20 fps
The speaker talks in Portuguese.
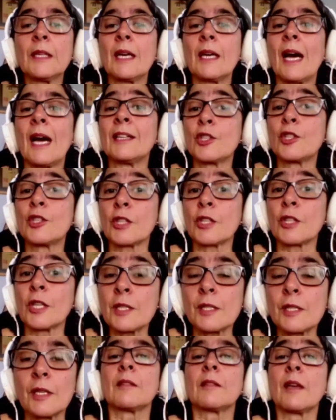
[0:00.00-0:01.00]
À
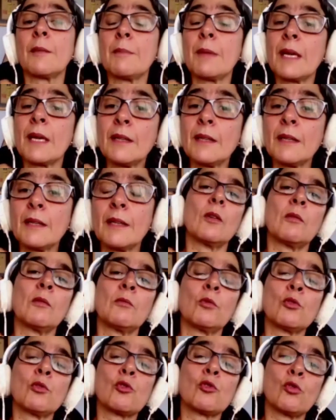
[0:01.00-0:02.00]
distância. Também
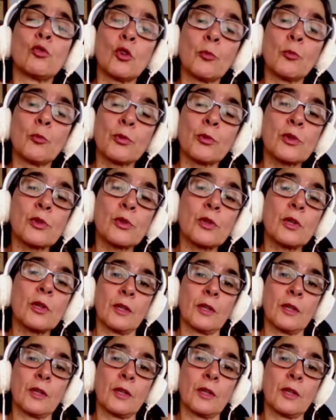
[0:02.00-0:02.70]
os grupos